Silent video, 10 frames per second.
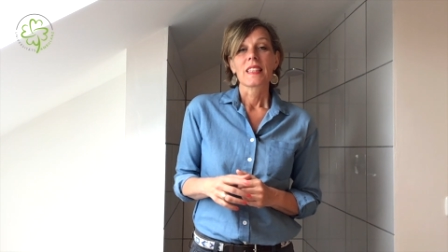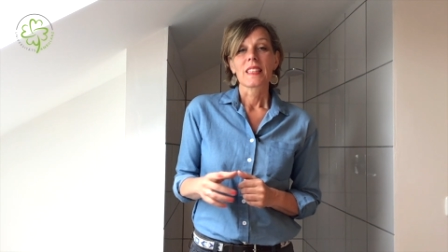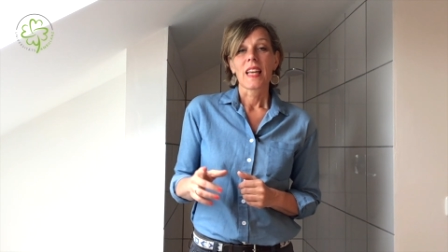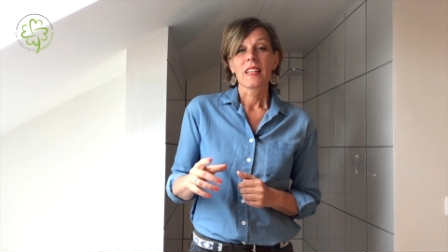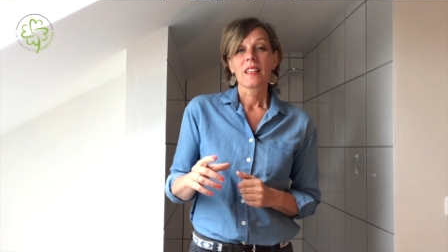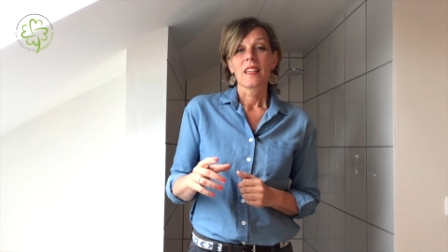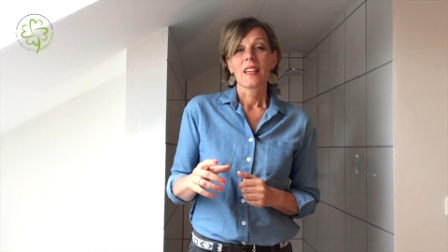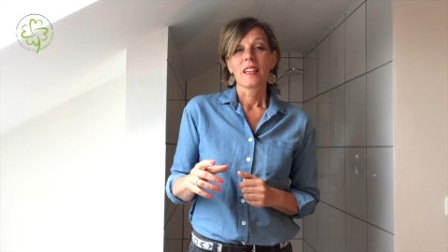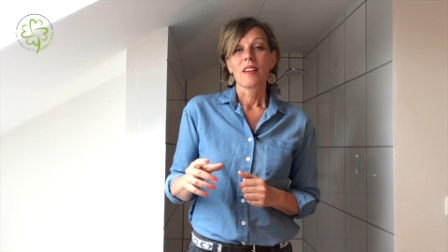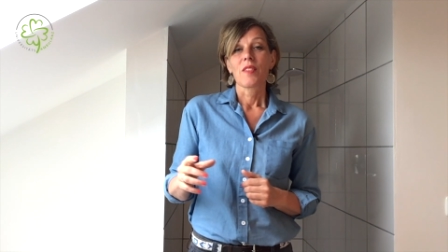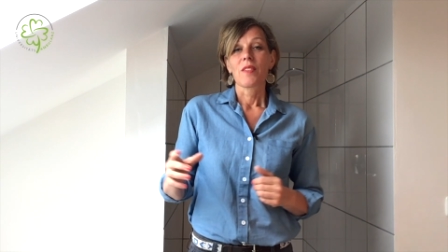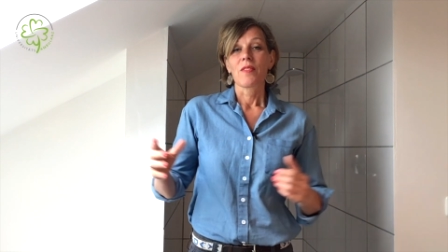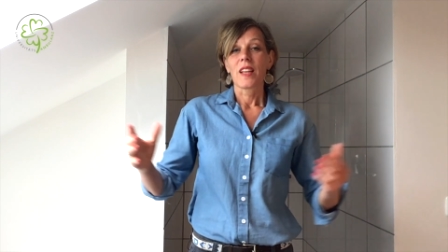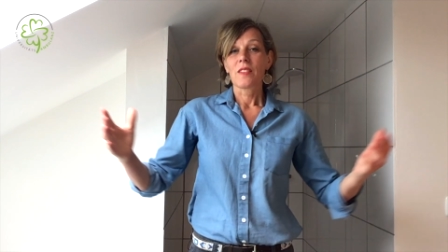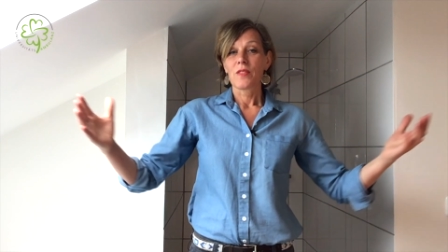Denn
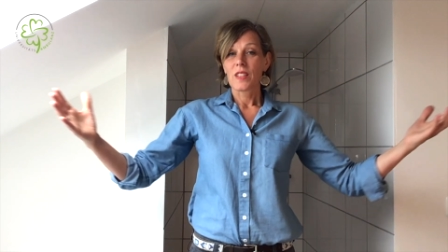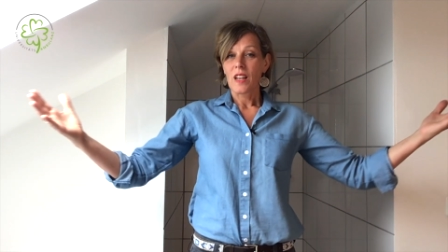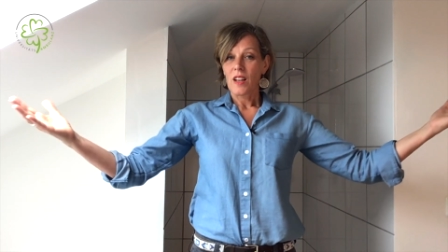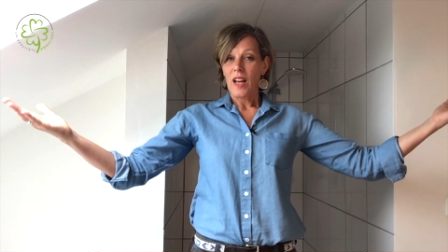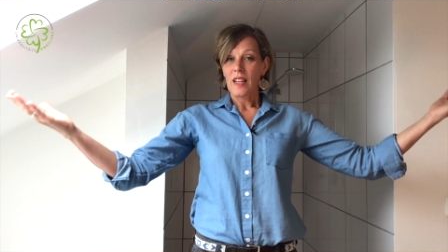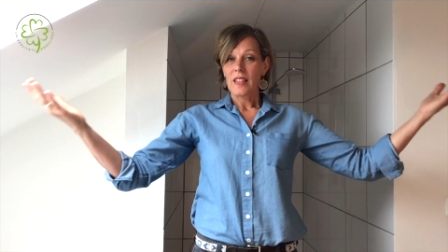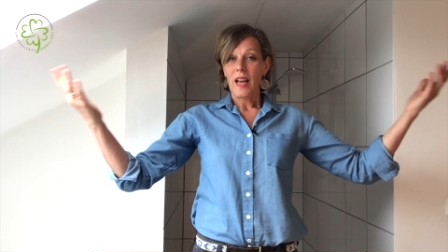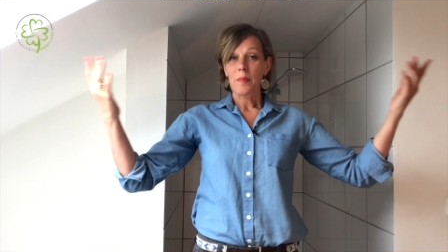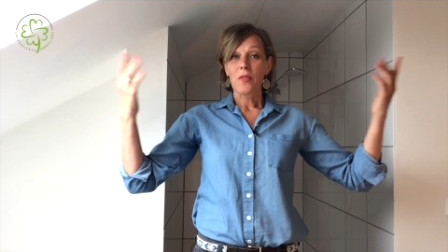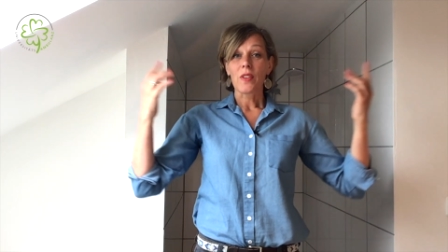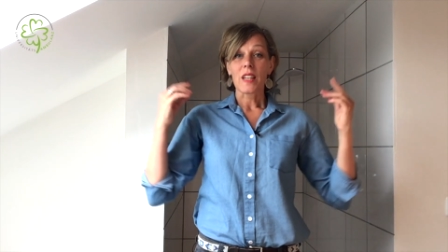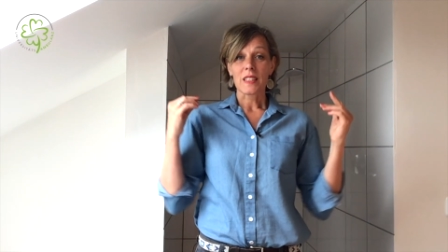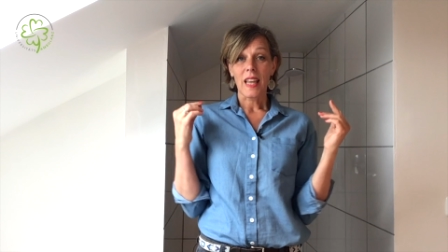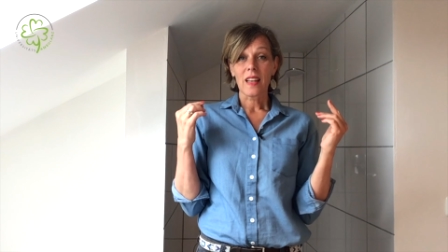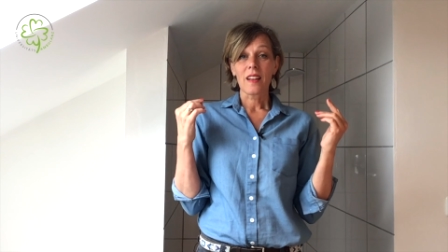wenn wir an Abwehr
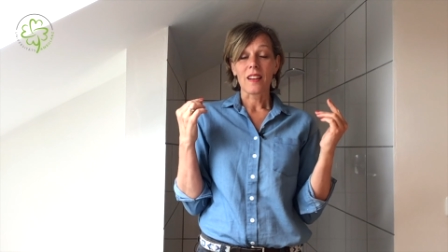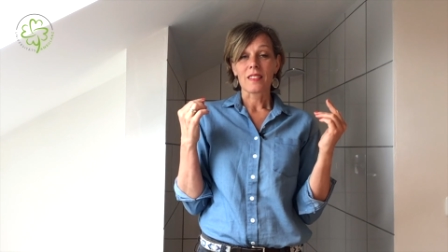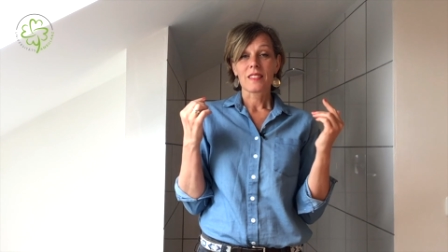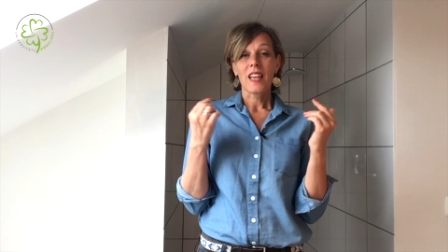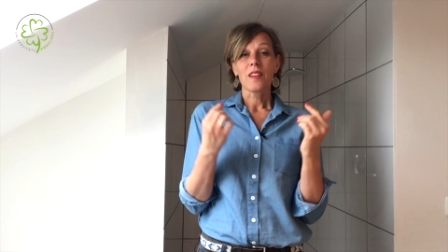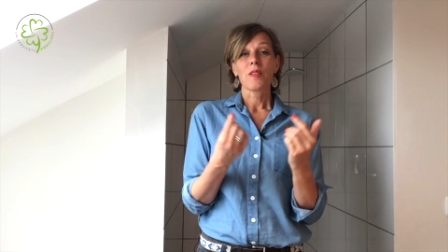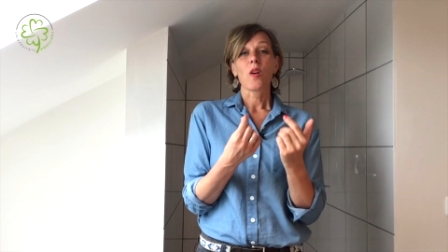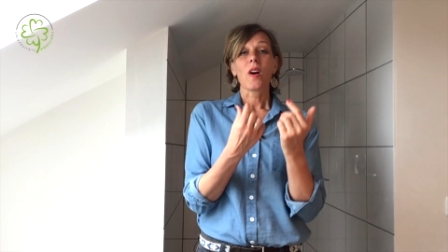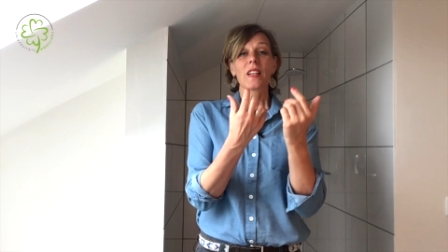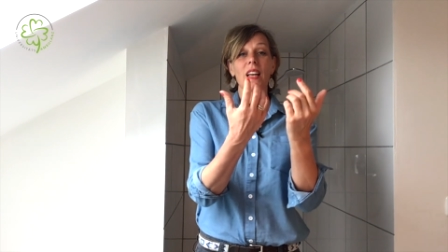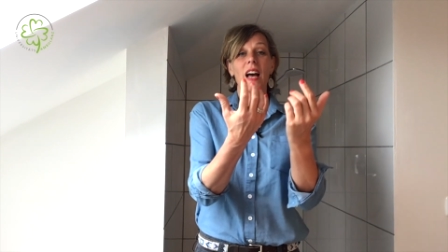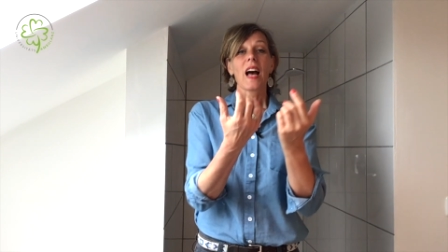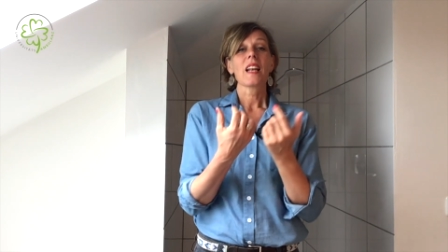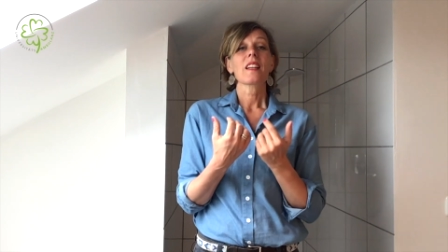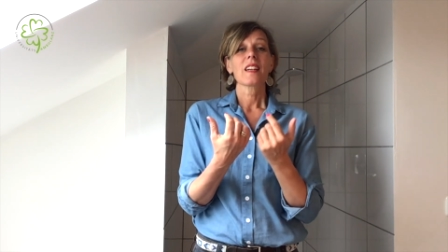denken, denken wir auch an
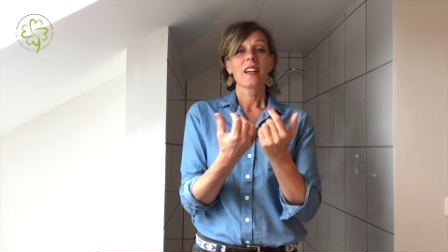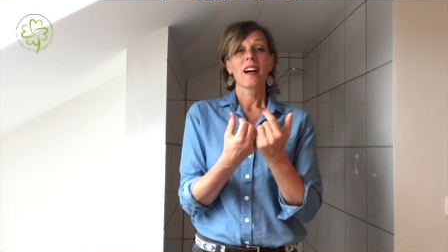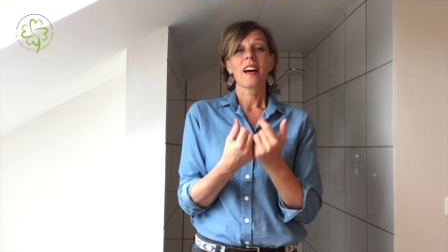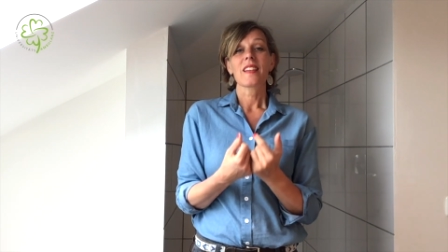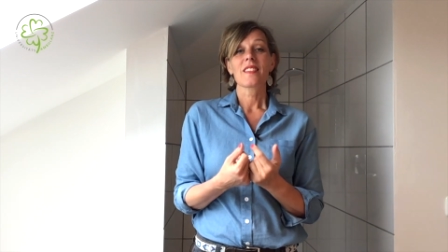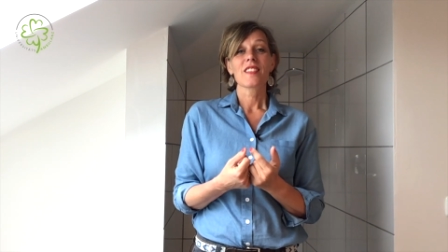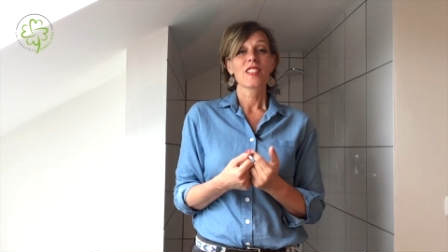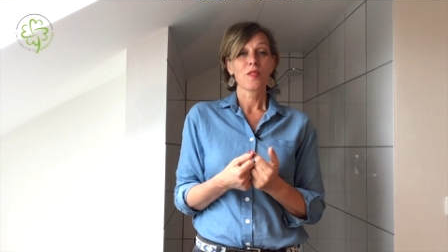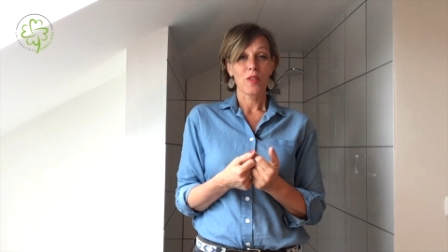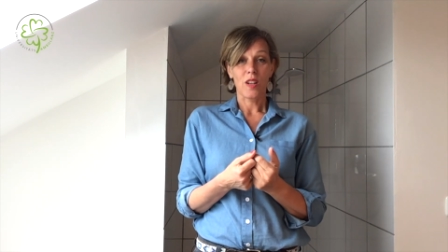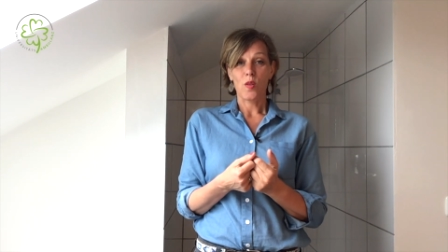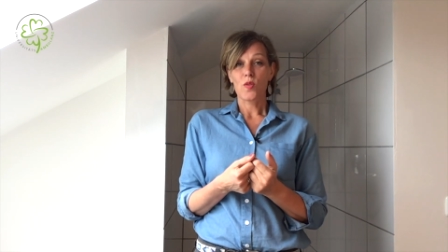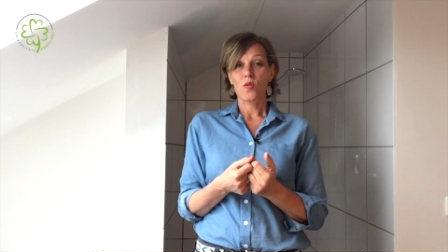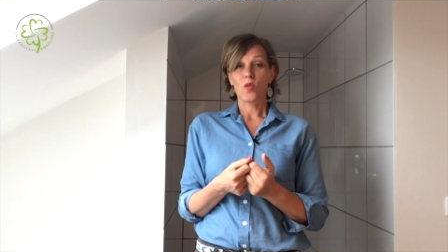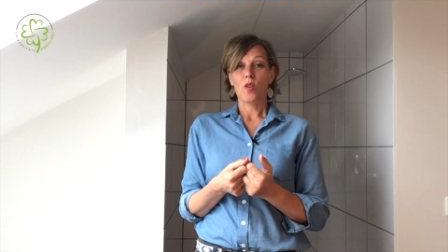alle Reize, die von
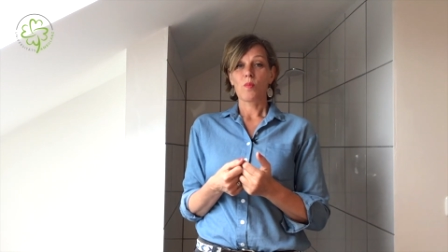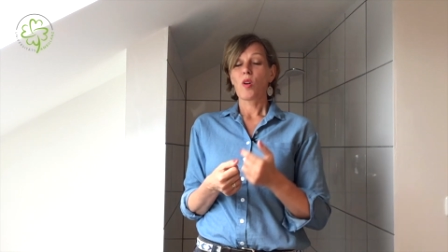außen kommen.